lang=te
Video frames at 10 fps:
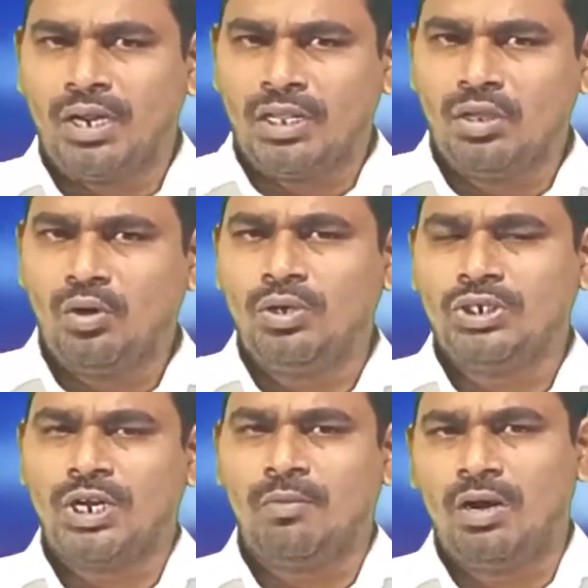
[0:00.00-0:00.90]
మీరందరూ
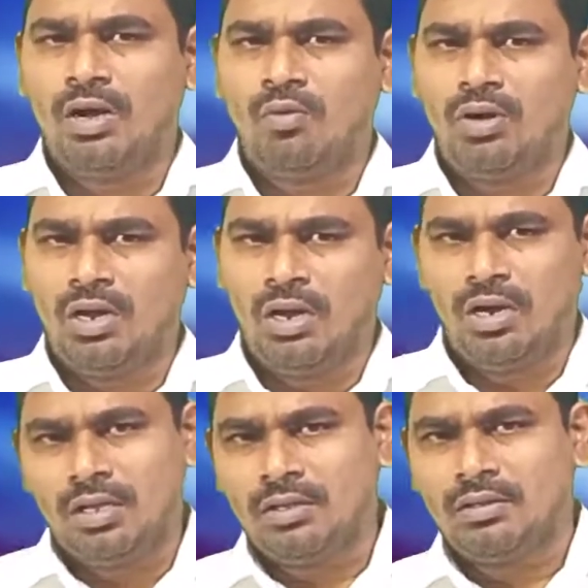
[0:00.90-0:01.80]
క్షేమంగా
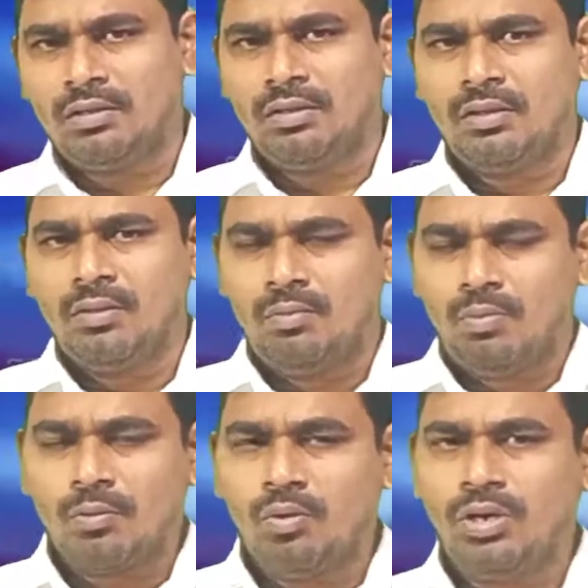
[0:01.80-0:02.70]
ఉన్నారని
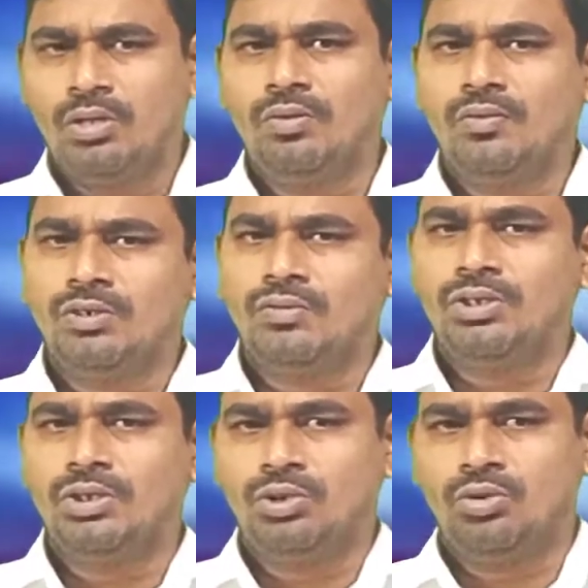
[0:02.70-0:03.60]
ప్రభునందు
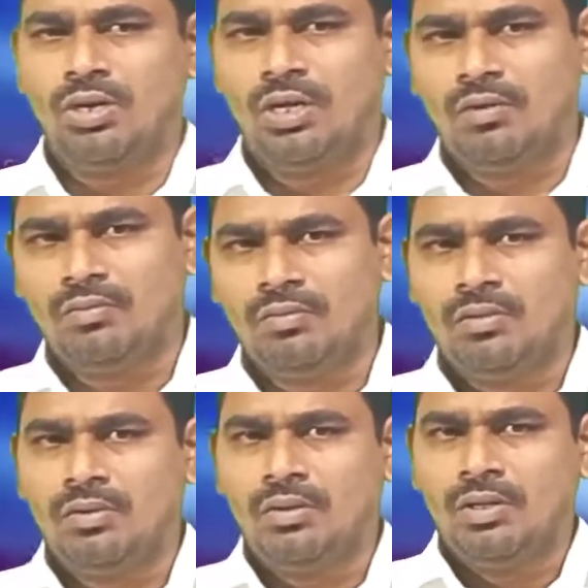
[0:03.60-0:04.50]
విశ్వసిస్తున్నాను
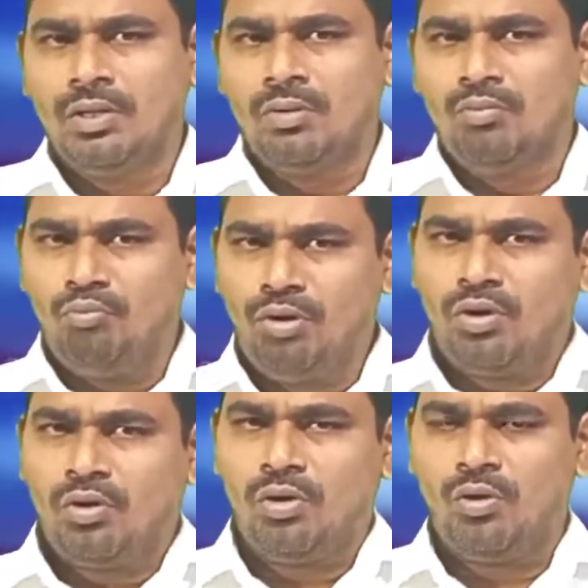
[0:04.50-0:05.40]
మీ
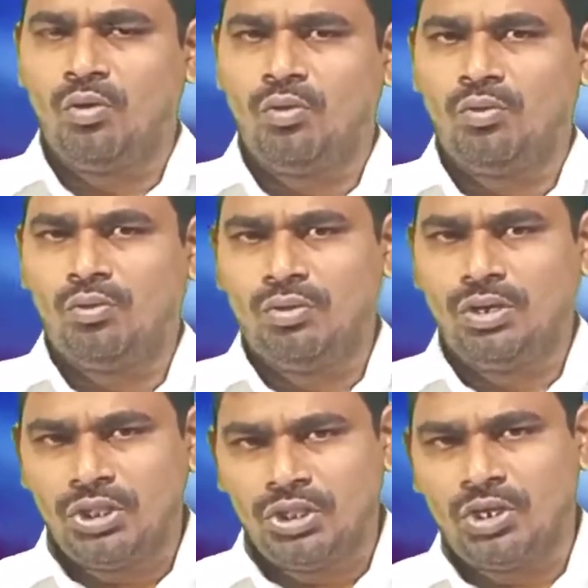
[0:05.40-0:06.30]
కొరకు
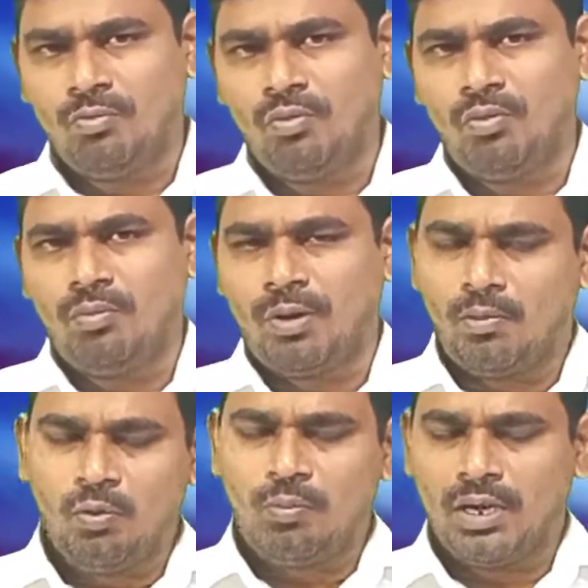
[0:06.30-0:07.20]
నిత్యము
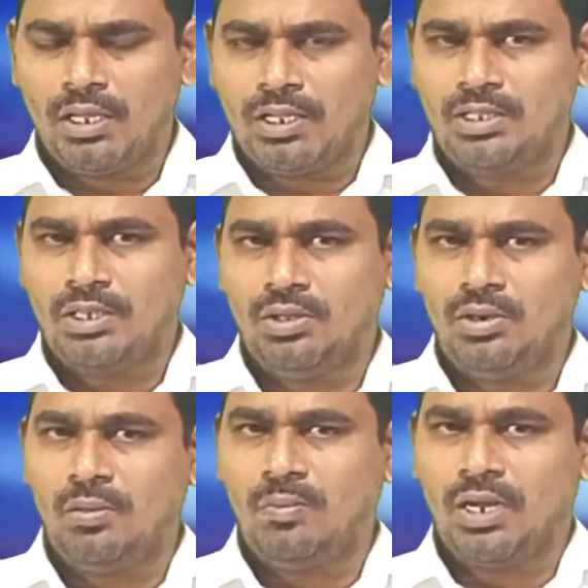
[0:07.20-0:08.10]
ప్రభు పాద
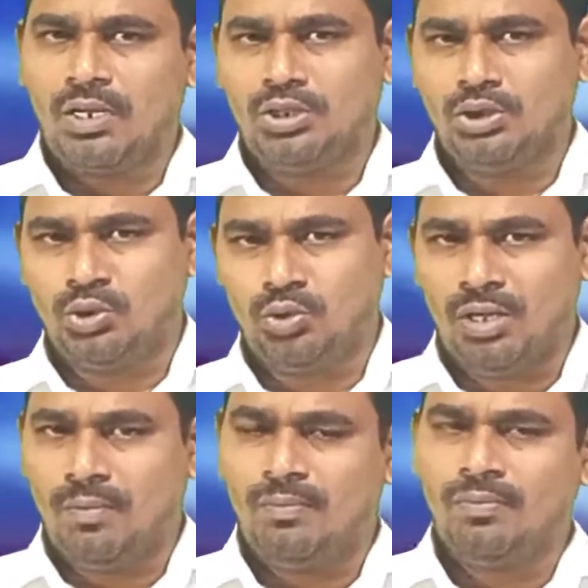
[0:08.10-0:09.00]
సన్నిధిలో
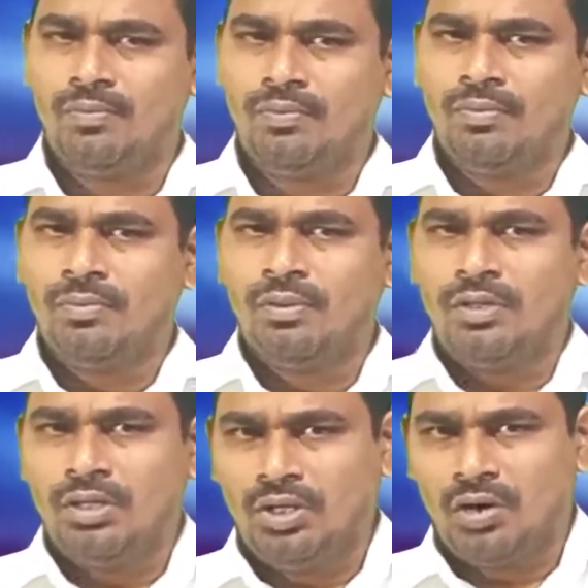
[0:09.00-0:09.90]
ప్రార్థిస్తున్నాం
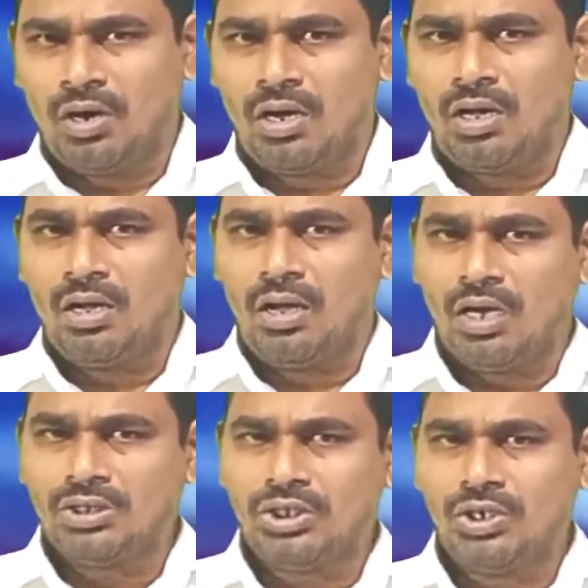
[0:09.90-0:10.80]
ఈ యొక్క
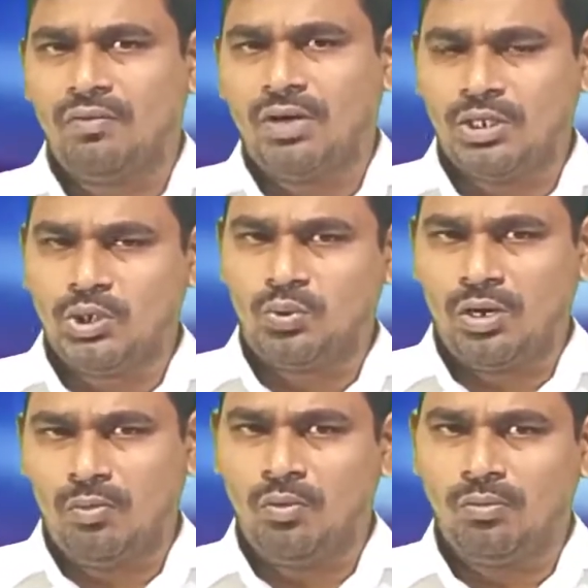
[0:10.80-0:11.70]
ఆశీర్వాద
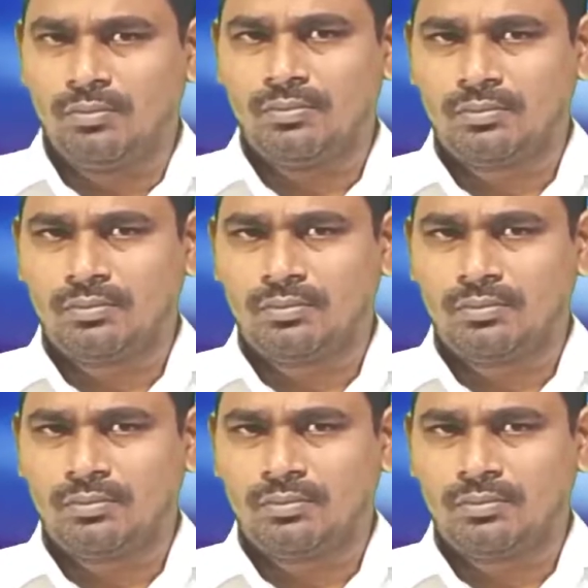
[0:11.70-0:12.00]
స్వరము